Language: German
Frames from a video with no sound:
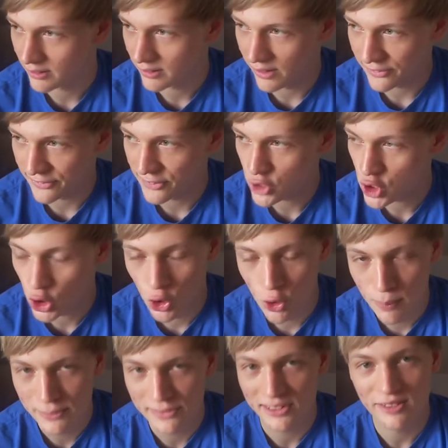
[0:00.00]
das
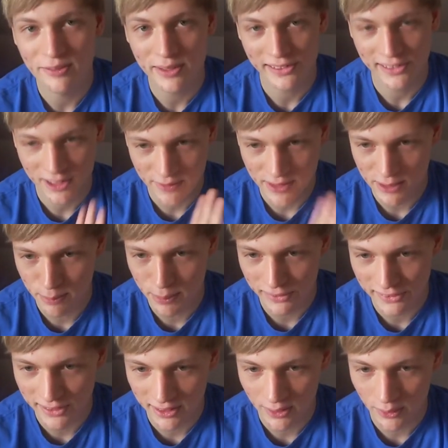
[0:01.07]
Schlimmste, was der Welt
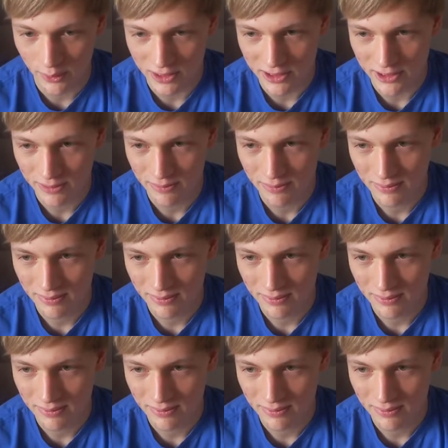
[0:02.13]
passieren konnte.